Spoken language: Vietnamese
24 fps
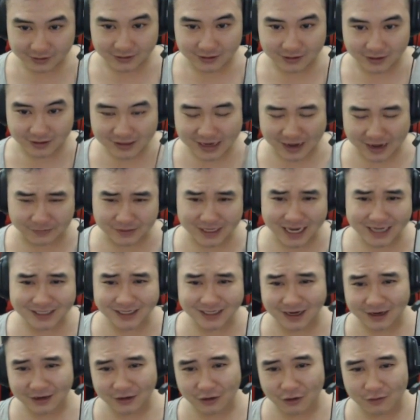cái cảm giác
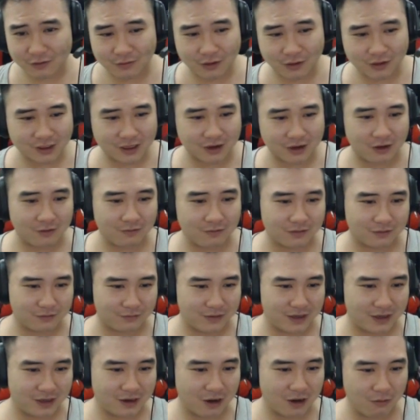rất là vô mốt, kiểu không
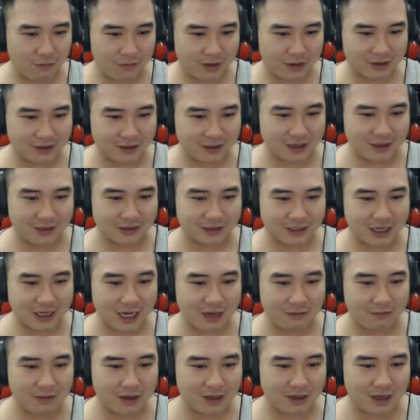mình không mình tự
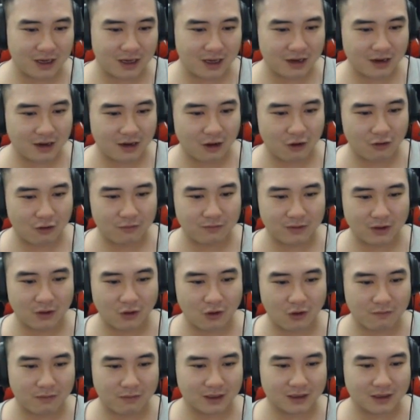tin, mình đi đâu mình
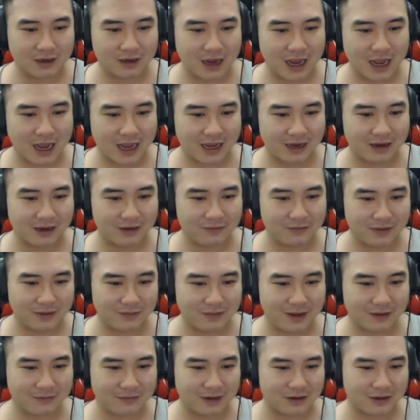ôm bất cứ ai mình
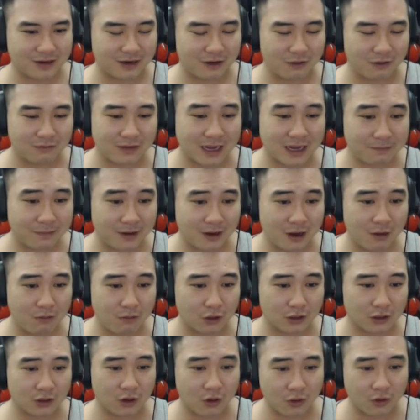biết là cái lông lắc mình không có
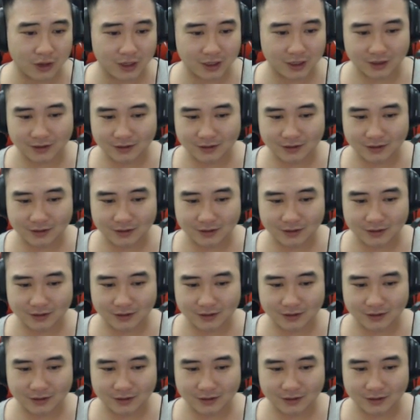thối.